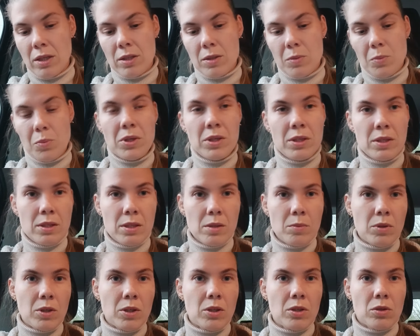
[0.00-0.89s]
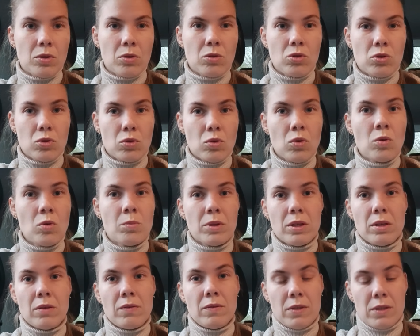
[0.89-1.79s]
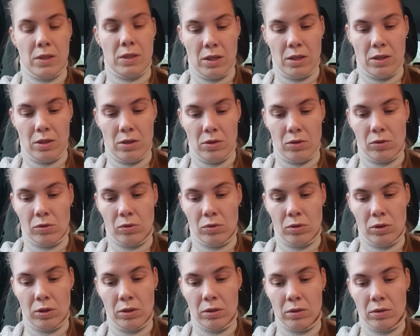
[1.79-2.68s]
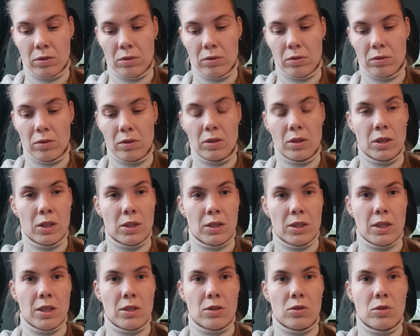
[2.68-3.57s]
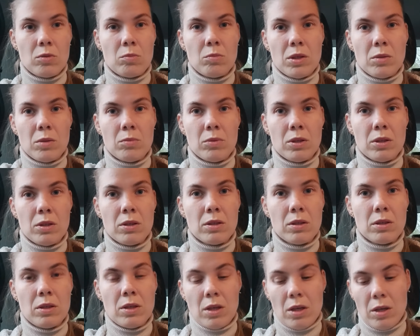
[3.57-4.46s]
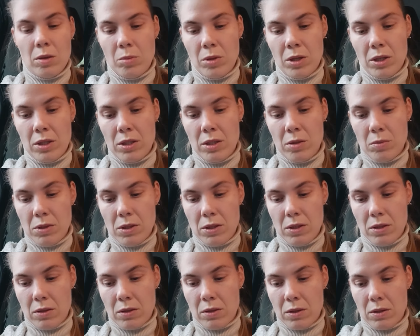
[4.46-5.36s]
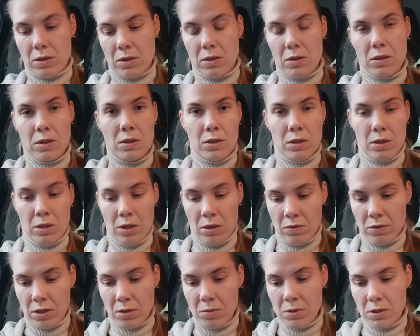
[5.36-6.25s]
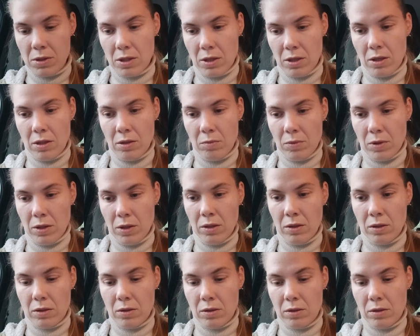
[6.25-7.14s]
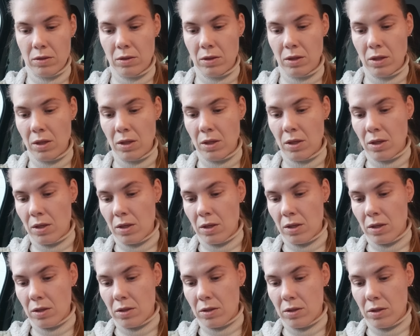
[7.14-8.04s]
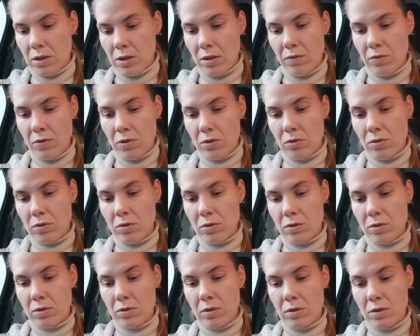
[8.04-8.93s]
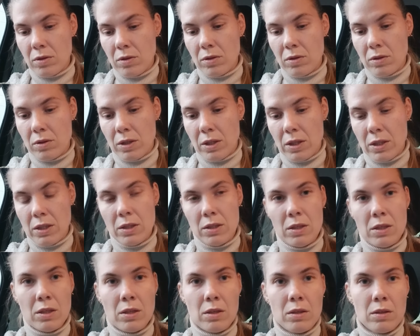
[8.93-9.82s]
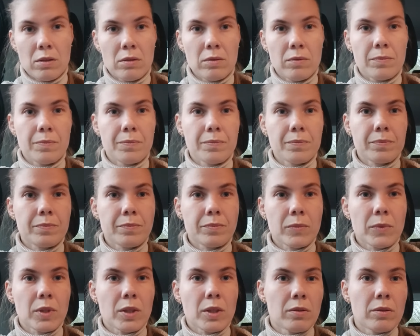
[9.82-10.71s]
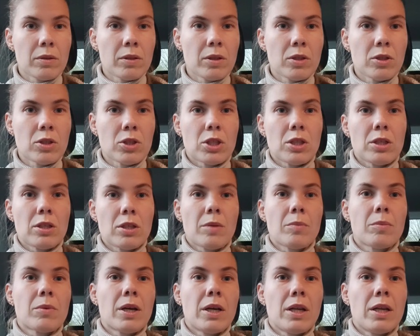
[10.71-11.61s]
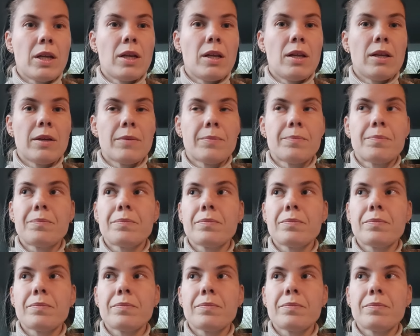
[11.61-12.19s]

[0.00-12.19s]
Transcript: спицами, не крючком, это вязание иглой. Если особенно мы обратимся к скандинавским странам, да, к северу а, России, нынешней там Карелии,